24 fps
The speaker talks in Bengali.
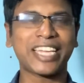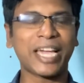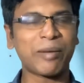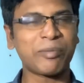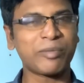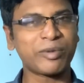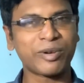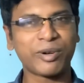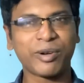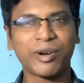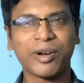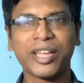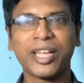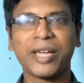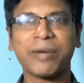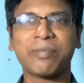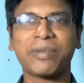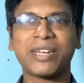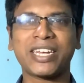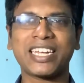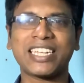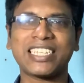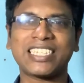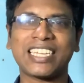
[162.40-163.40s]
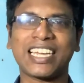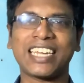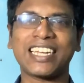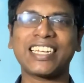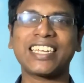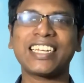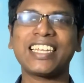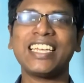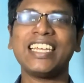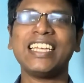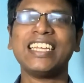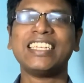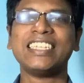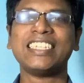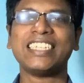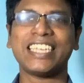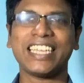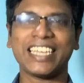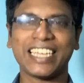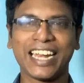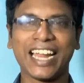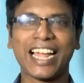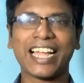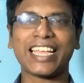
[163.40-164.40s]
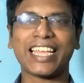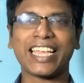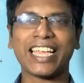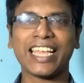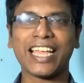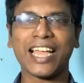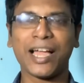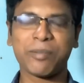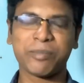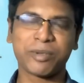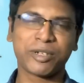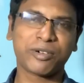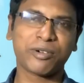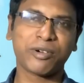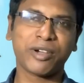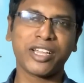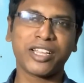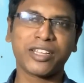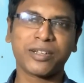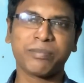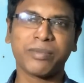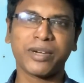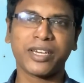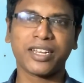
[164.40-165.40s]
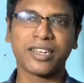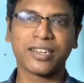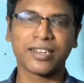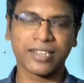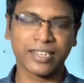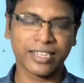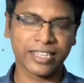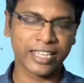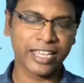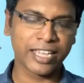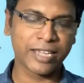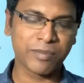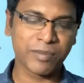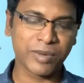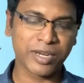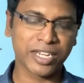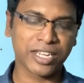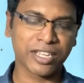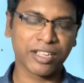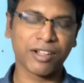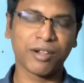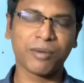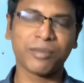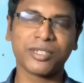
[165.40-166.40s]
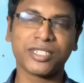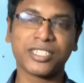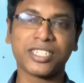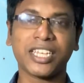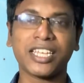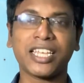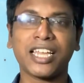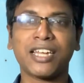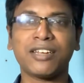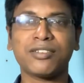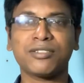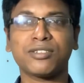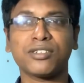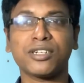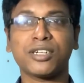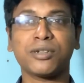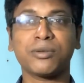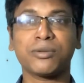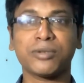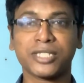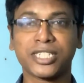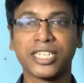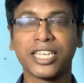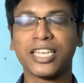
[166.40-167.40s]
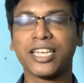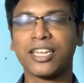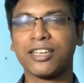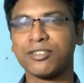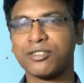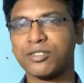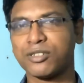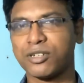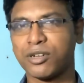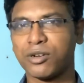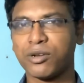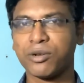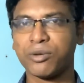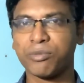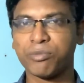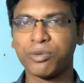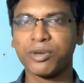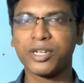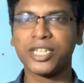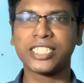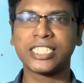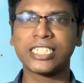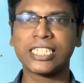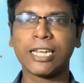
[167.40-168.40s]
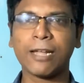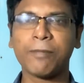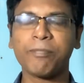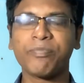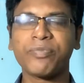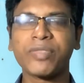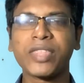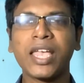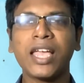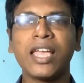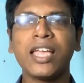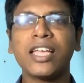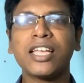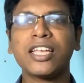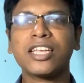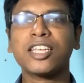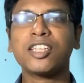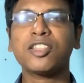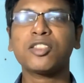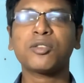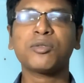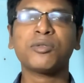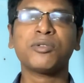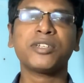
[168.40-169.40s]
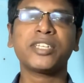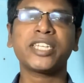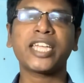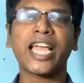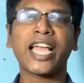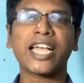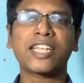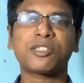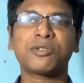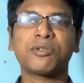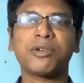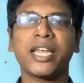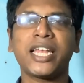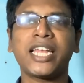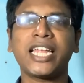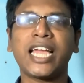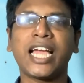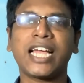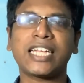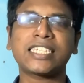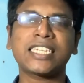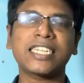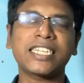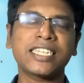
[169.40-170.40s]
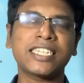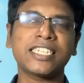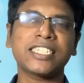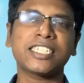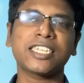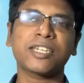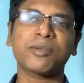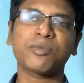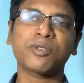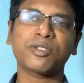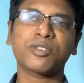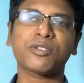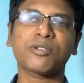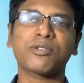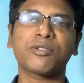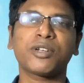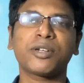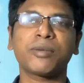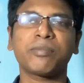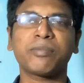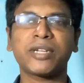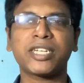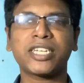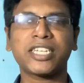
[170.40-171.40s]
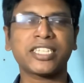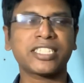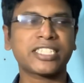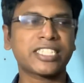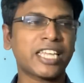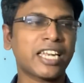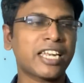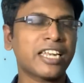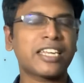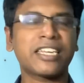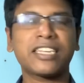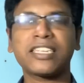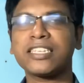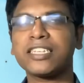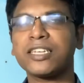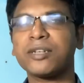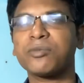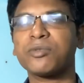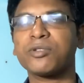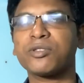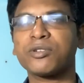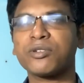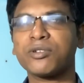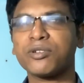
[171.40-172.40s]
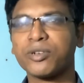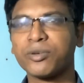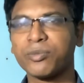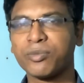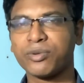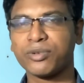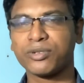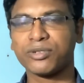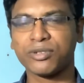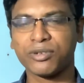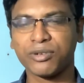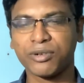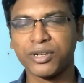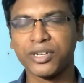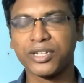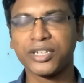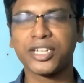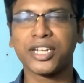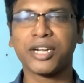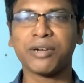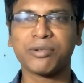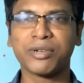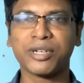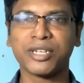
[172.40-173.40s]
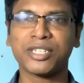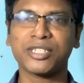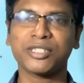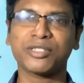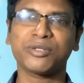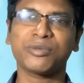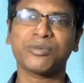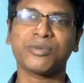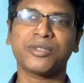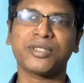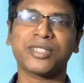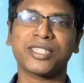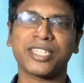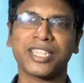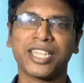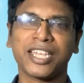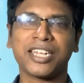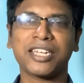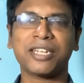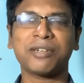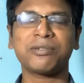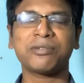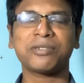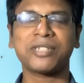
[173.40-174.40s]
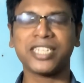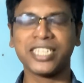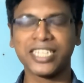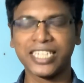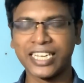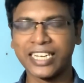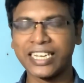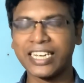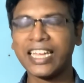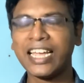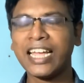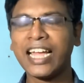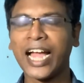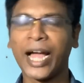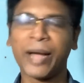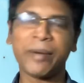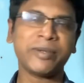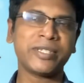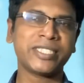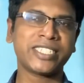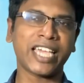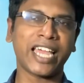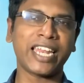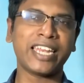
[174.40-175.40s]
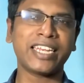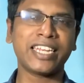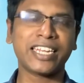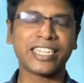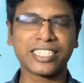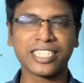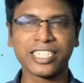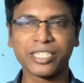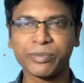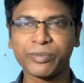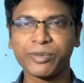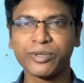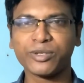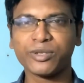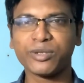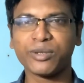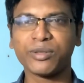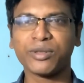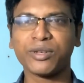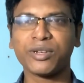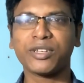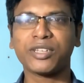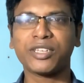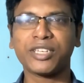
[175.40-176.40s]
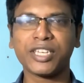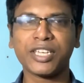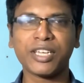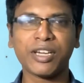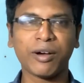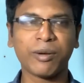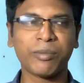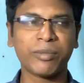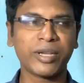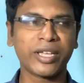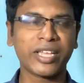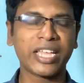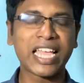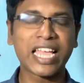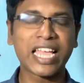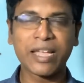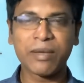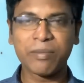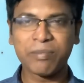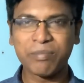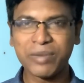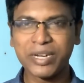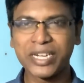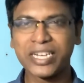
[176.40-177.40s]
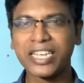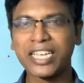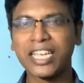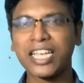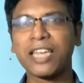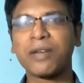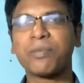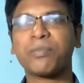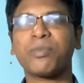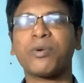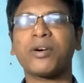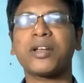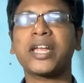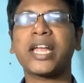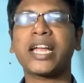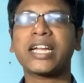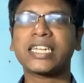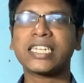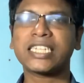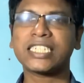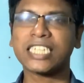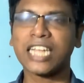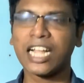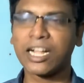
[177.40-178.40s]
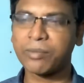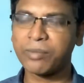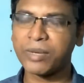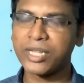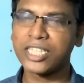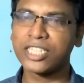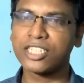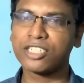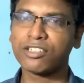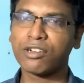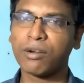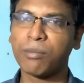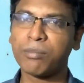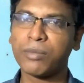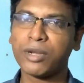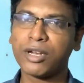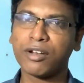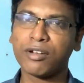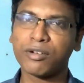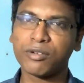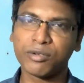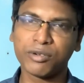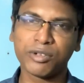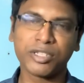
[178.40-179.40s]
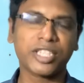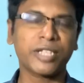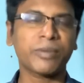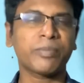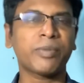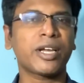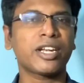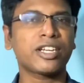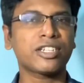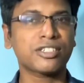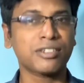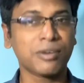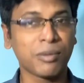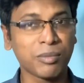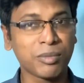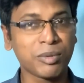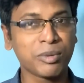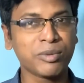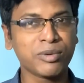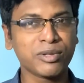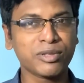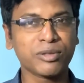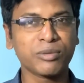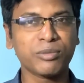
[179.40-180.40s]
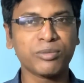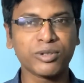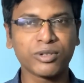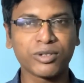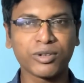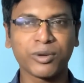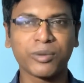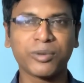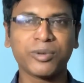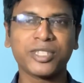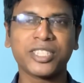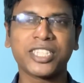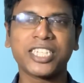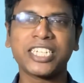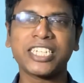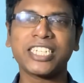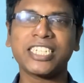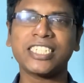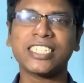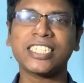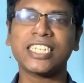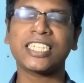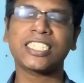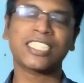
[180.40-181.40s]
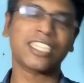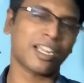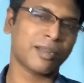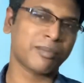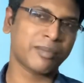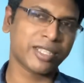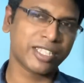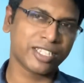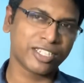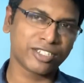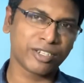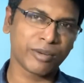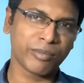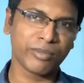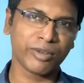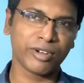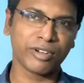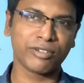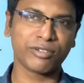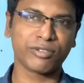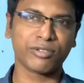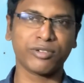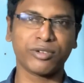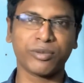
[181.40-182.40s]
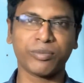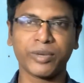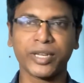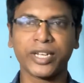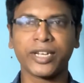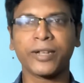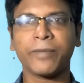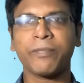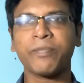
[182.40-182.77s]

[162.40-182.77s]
কেমন হয় আপনারা জানেন এর আগে আমি কয়েকবার এই মিটিং হবে সেই আলোচনা হবে সেই আলোচনা হবে বলেছিলাম কিন্তু উনি অ্যাকচুয়ালি আসেন নিজের মতো করে মিটিং চালান নিজের মতো করে প্রশ্ন করেন কাউকে কিছু বলতে দেন না উঠে যান আমি জানি না শেষ পর্যন্ত কি হবে মিটিংয়ের পরে একটা সাংবাদিক সম্মেলন হতে পারে সম্ভবত মুখ্যমন্ত্রী নিজেই সাংবাদিক সম্মেলন করবেন